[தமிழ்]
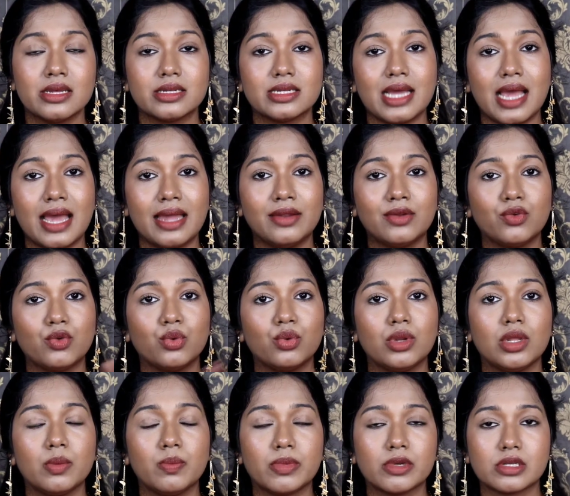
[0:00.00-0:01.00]
டேன் டு
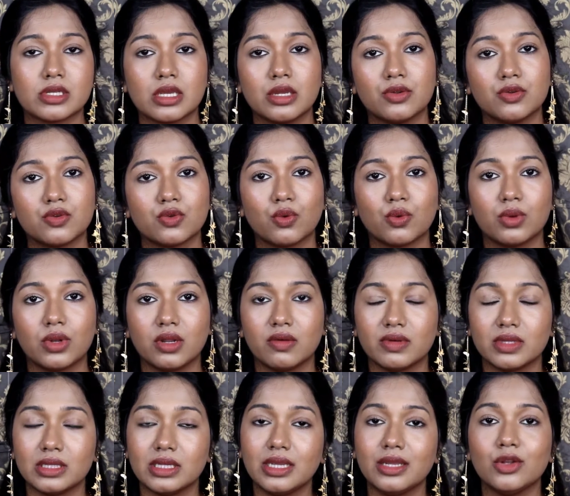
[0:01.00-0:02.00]
டீப்பர் ஸ்கின்
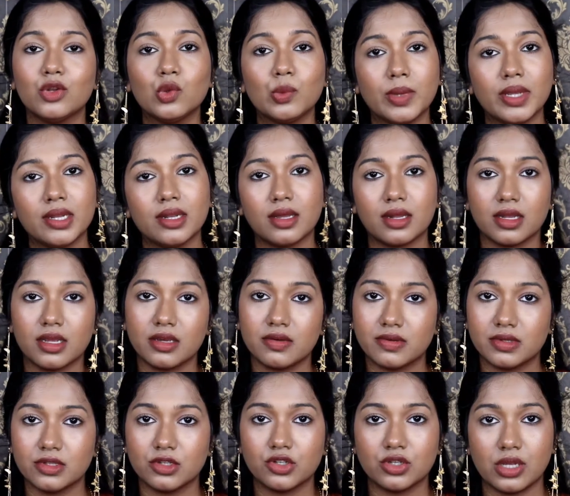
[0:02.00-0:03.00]
டோனில் வந்து இன்னுமே நிறையா
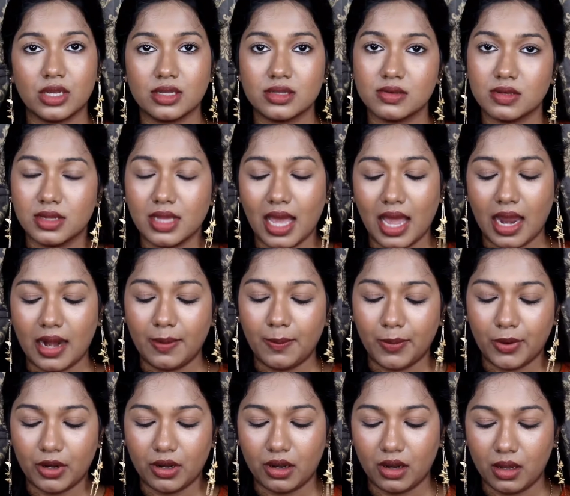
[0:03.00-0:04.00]
வந்து ஷேட்ஸ் வந்து
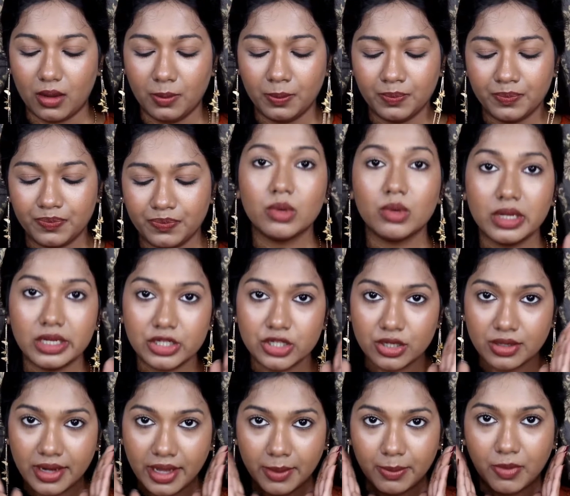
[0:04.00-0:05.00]
ஆட் பண்ணலாம்
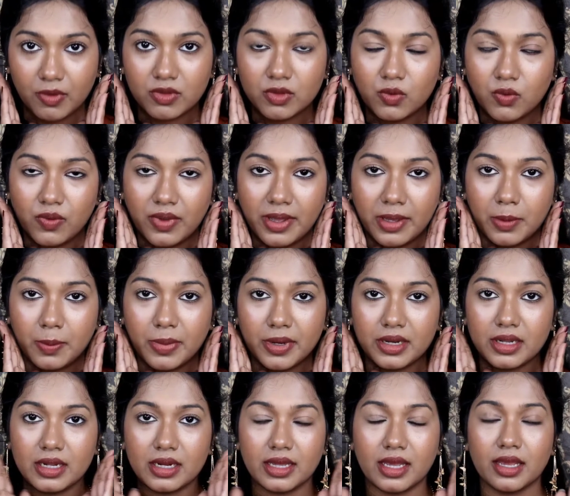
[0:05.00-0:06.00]
ஃபவுண்டேஷன் நான் இப்போ வந்து வேர்
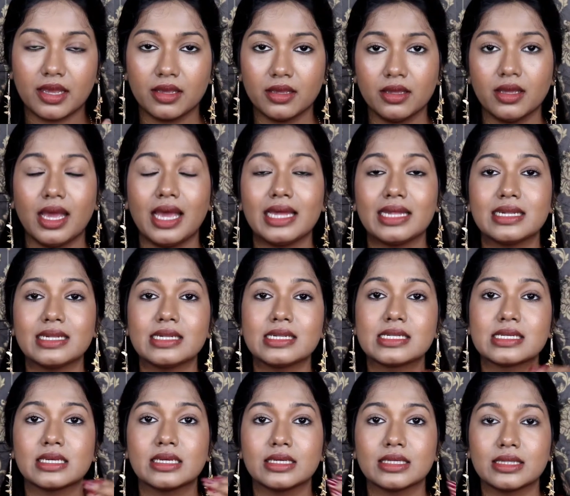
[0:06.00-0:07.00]
பண்ணியிருக்கேன்
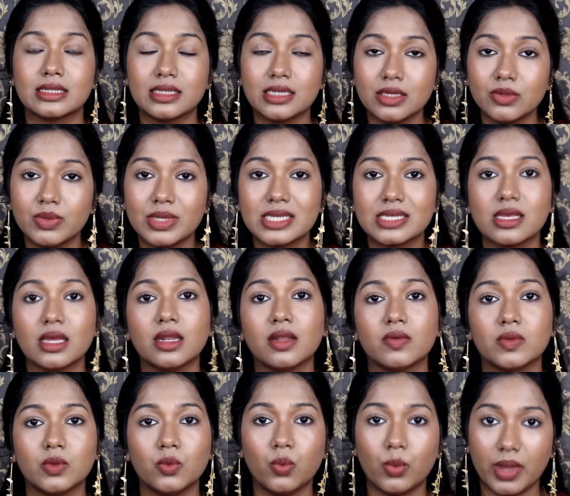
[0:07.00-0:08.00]
அண்ட் த்ரீ வீக்ஸாக
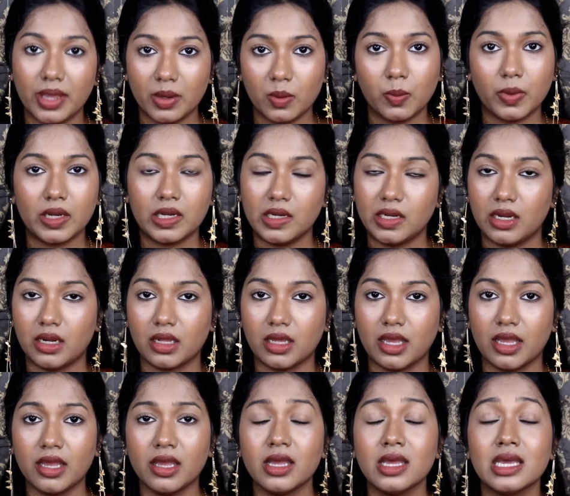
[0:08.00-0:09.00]
நான் வந்து வேர்
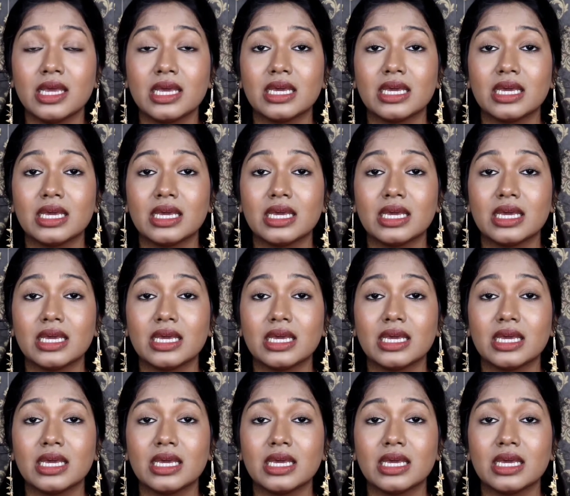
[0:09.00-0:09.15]
பண்ணிகிட்ருக்கேன்